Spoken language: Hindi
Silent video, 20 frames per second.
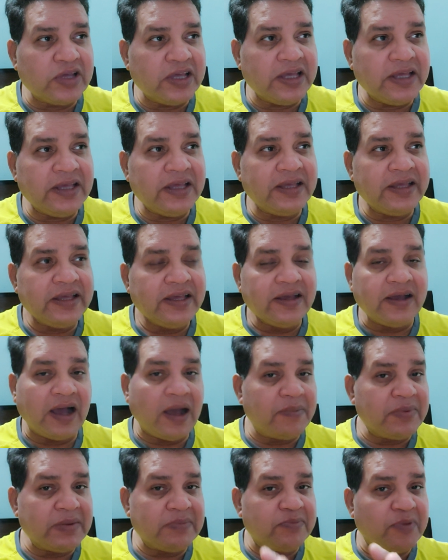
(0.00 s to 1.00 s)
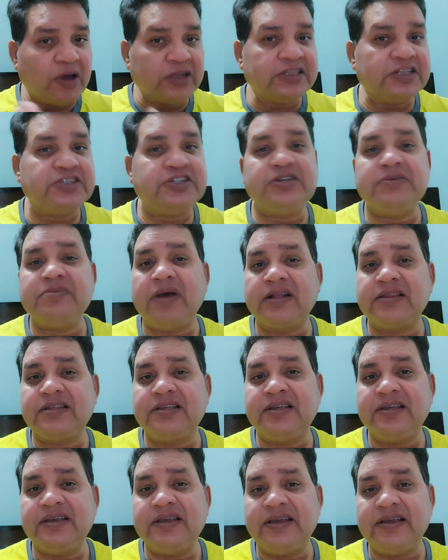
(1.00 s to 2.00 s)
कि आपने बहुत अच्छी बात
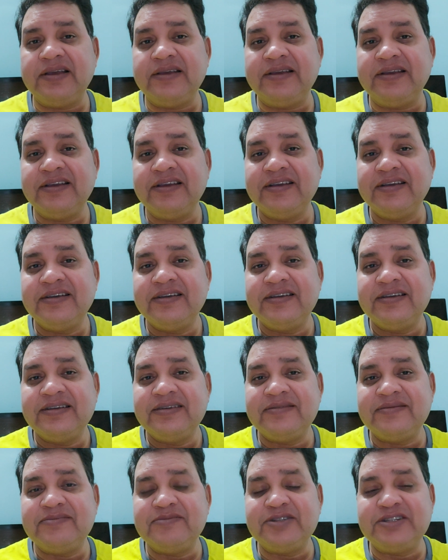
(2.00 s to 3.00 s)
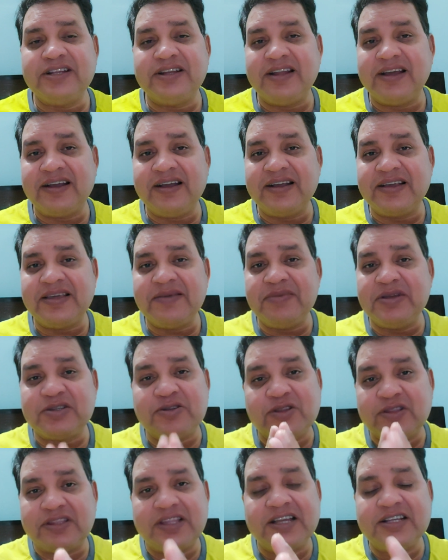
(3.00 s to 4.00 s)
की है मुझे लगा कि मैं
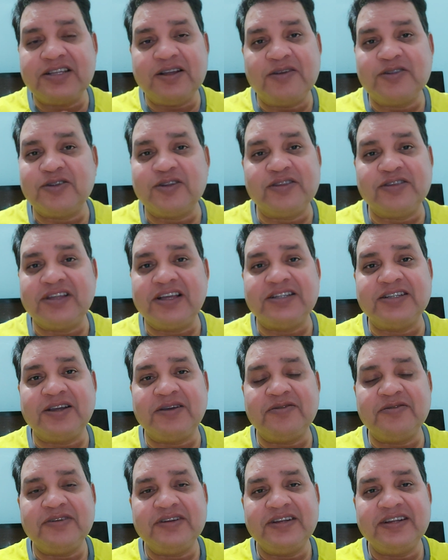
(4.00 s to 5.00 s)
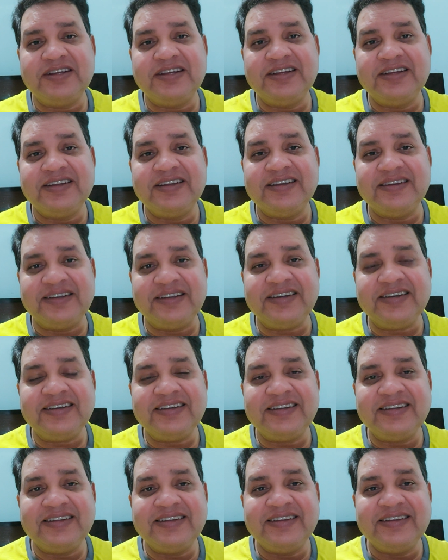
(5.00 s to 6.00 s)
सुनता ही जाऊँ सुनता ही जाऊँ है ना
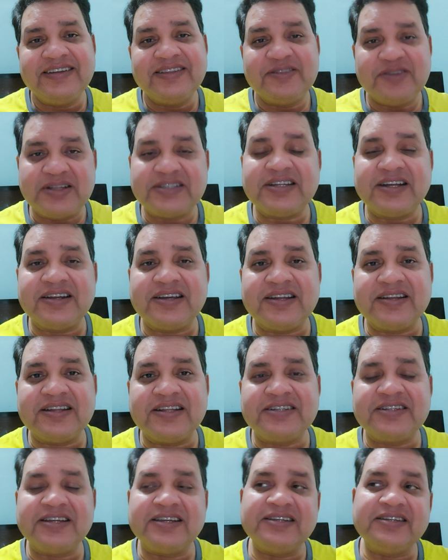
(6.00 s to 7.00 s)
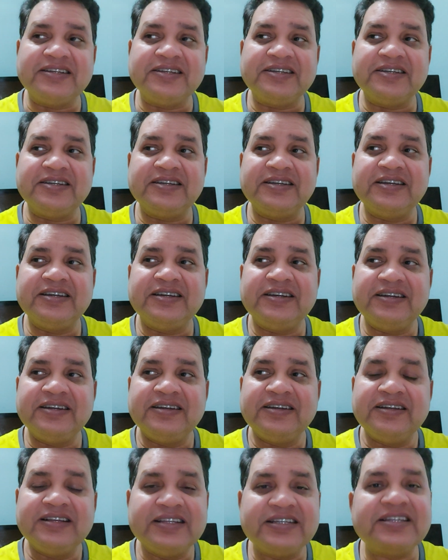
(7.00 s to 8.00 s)
तो ऐसा करना चाहिए
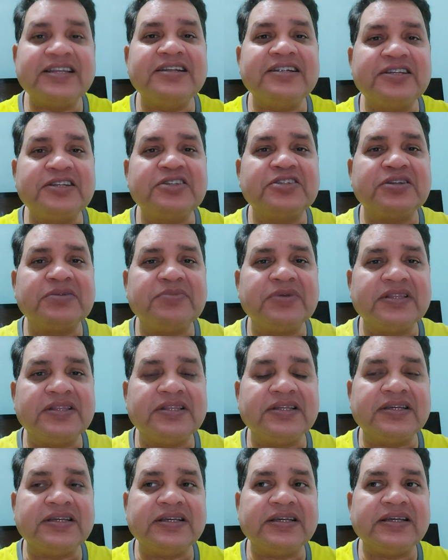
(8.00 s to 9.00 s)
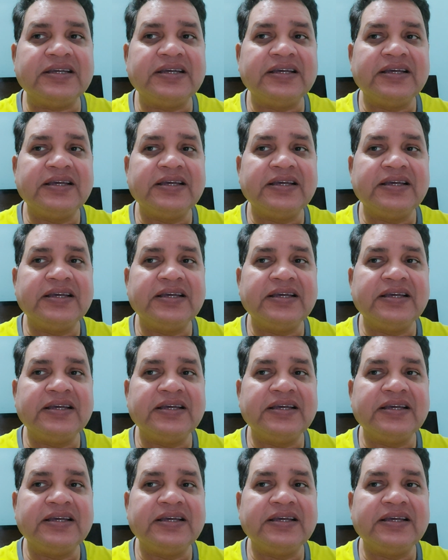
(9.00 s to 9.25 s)
इससे लीडरशिप बनती है